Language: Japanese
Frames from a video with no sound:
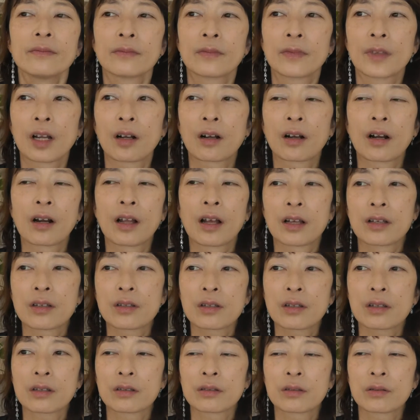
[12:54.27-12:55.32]
だから
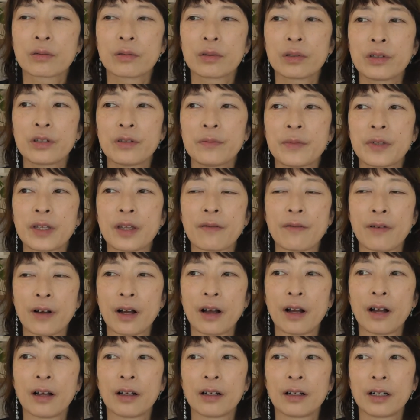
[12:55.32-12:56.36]
そういう意味で
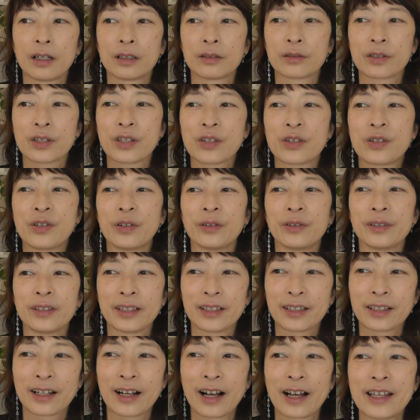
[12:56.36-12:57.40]
はあの非常
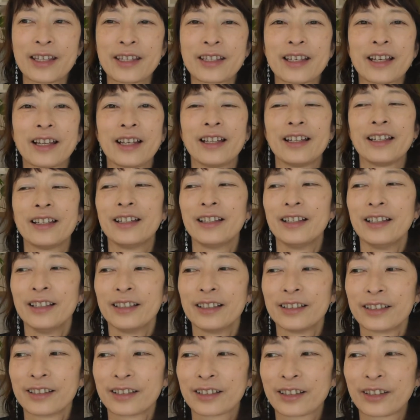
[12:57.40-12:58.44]
に会社
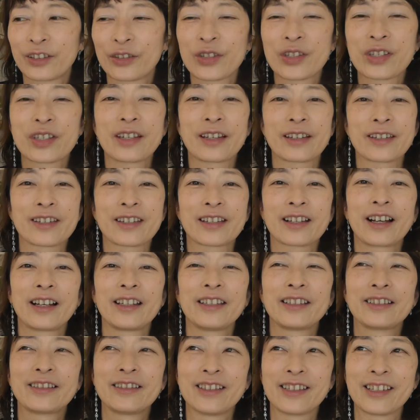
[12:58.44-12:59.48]
として扱い
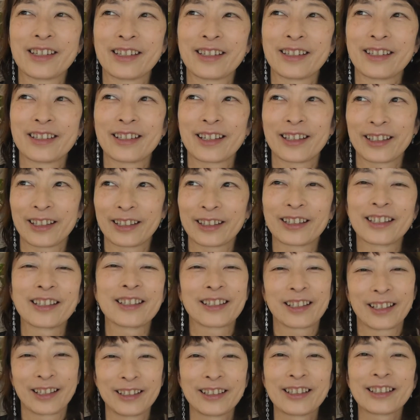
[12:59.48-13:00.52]
にくい人材だったん
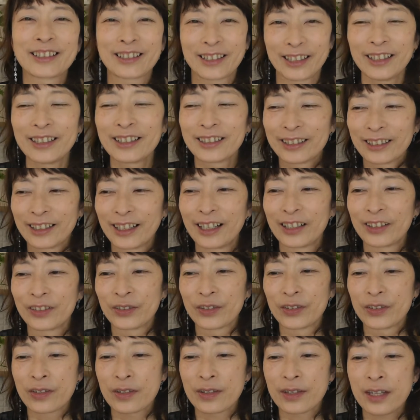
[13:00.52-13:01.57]
じゃないですかあ
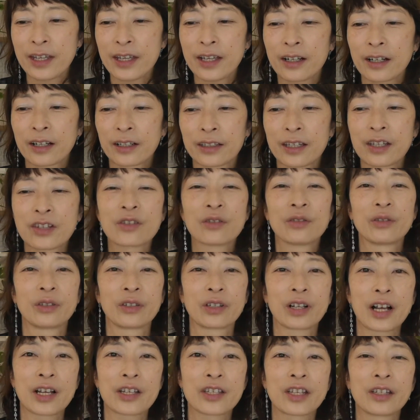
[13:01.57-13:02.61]
の成果を出すのに
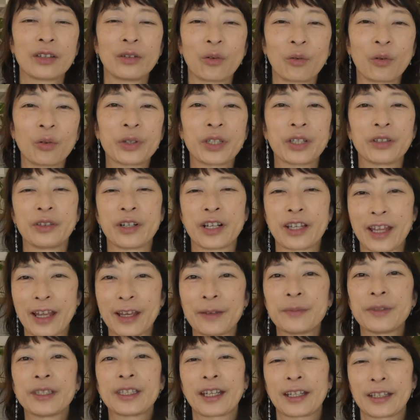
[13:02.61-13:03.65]
会社に残ってくれな
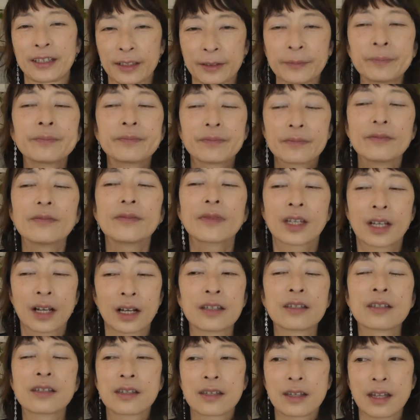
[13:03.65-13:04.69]
いみたいな
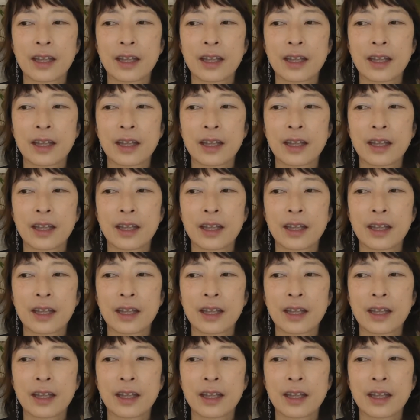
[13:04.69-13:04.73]
感じ